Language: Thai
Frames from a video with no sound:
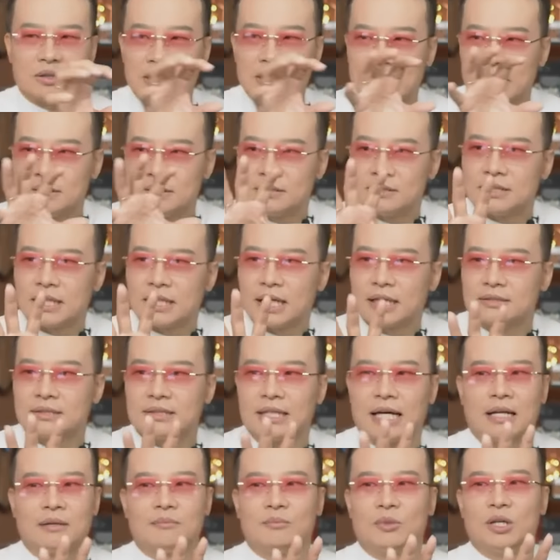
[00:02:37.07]
การสร้างสร
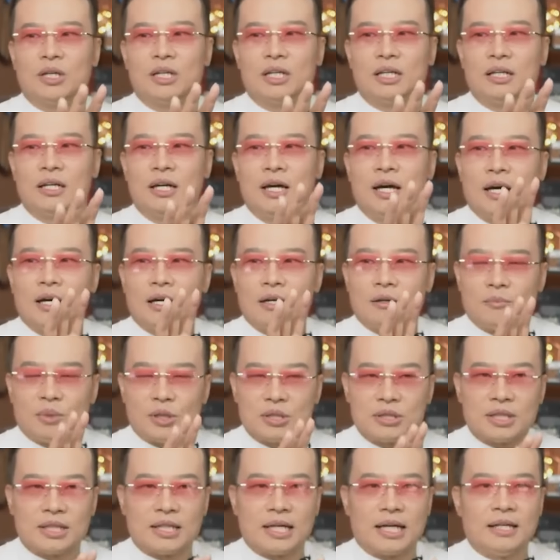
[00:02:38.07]
รค์หมดเลย เพราะ
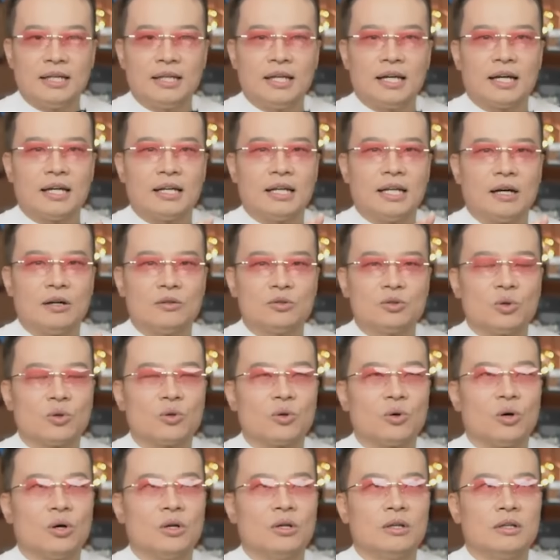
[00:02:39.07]
ฉะนั้นเนี่ยเราทุก
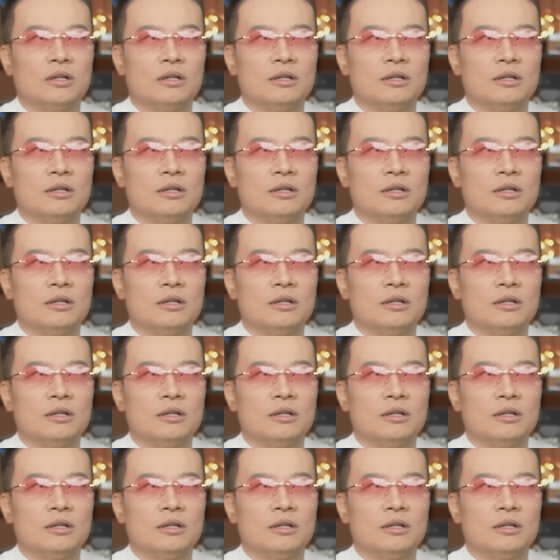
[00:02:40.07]
คน